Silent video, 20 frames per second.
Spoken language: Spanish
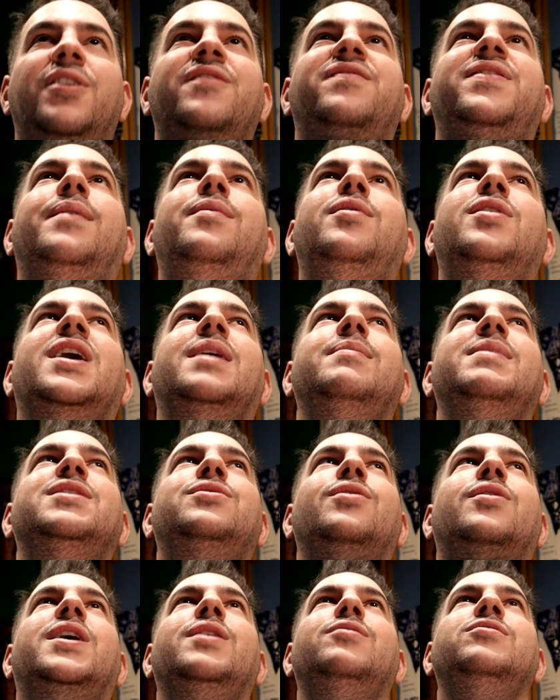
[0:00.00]
Por, favor, que me
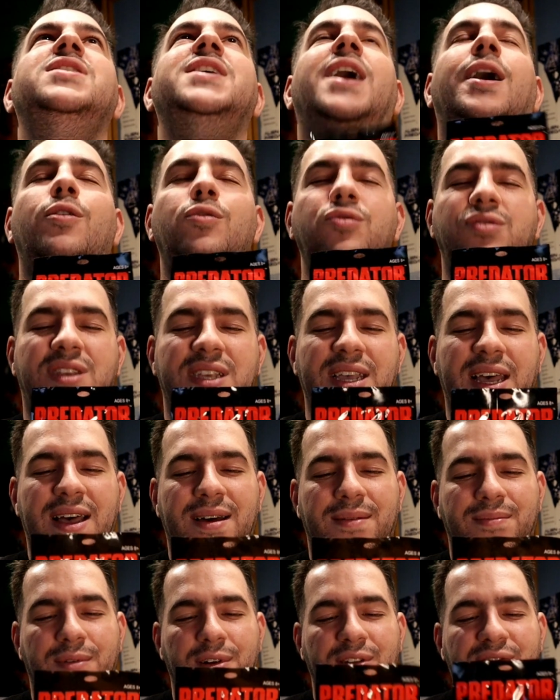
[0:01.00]
toque un
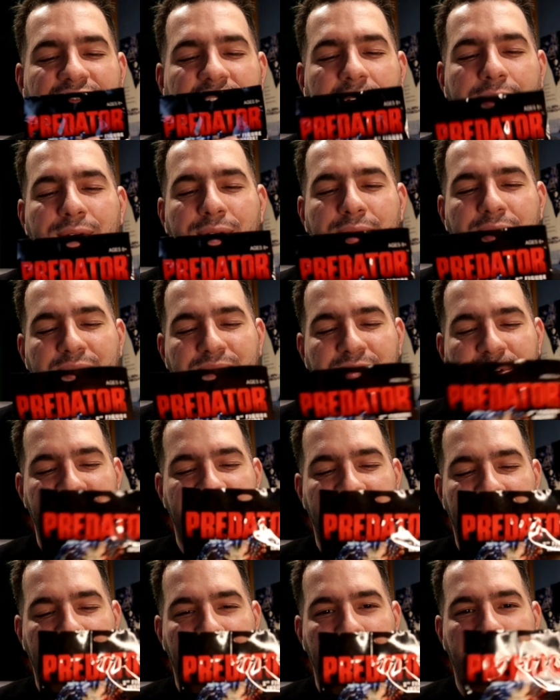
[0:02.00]
Yautja. Por favor, por
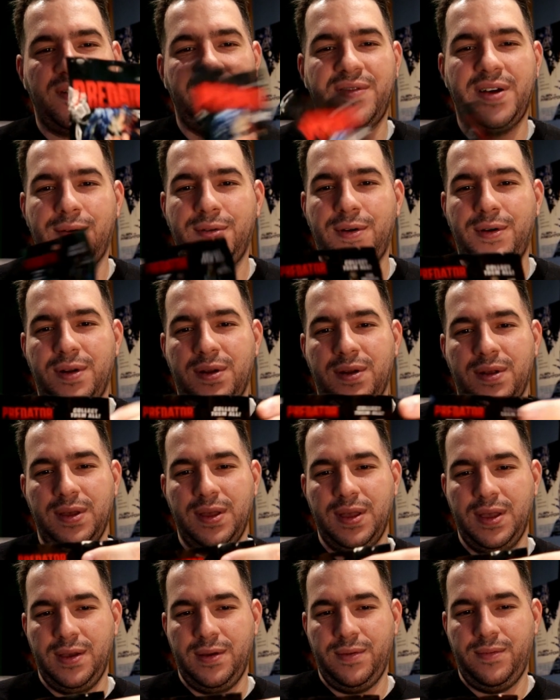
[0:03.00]
favor, por favor.
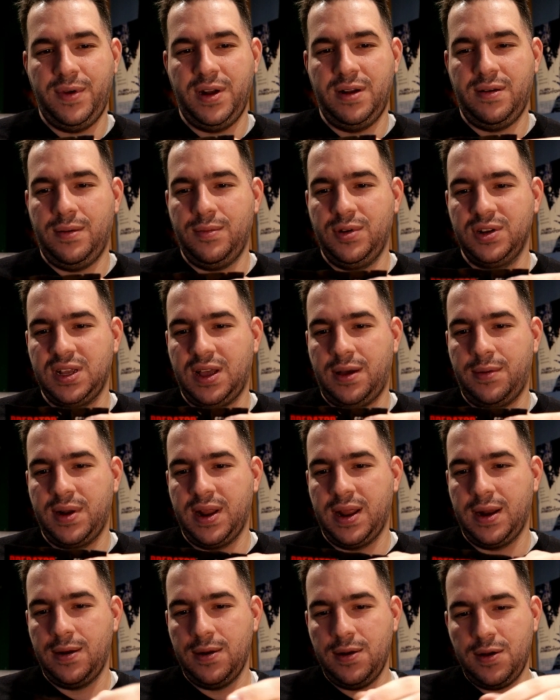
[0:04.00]
Bueno, vamos a
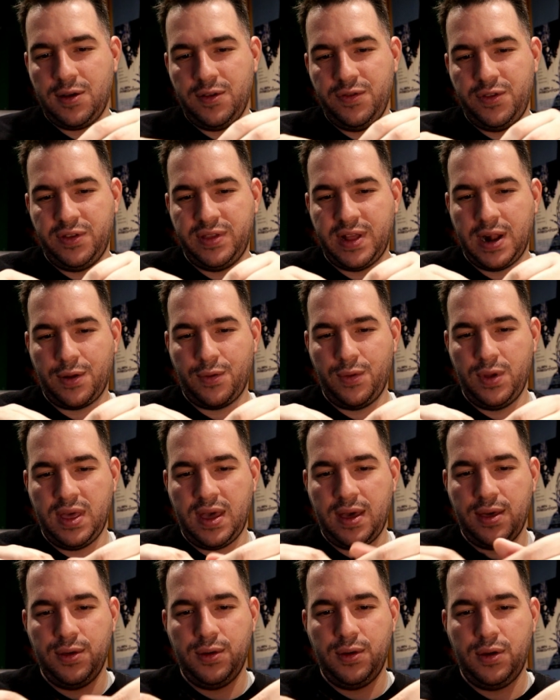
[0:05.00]
abrirlo con total
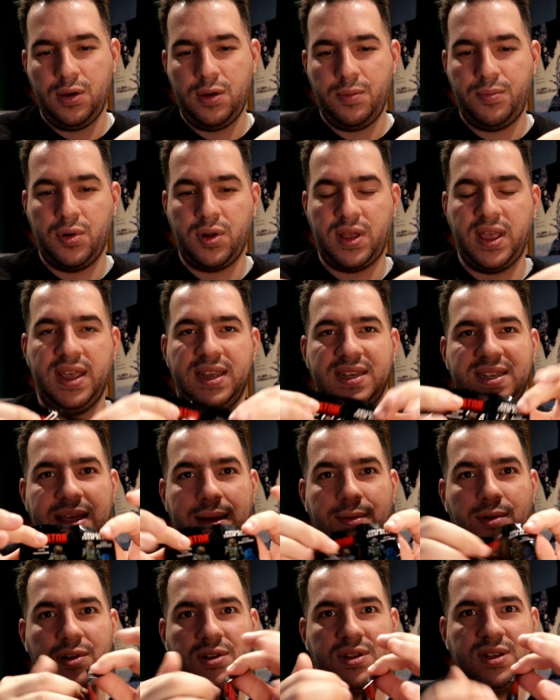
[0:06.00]
cuidado porque
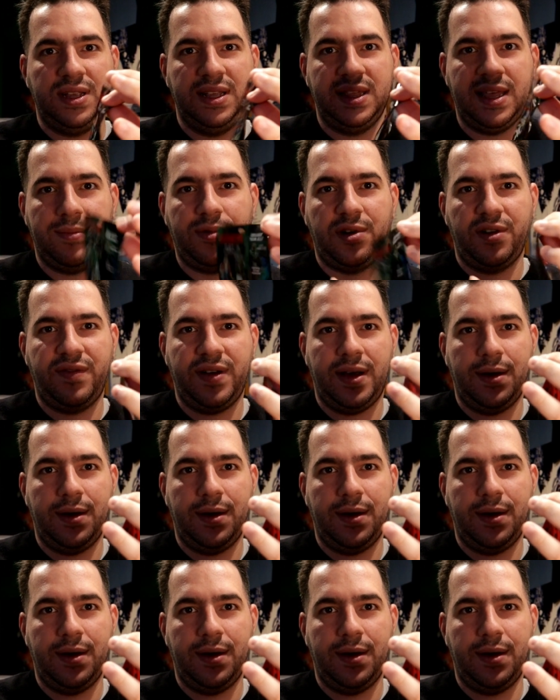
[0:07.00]
esta bolsita, por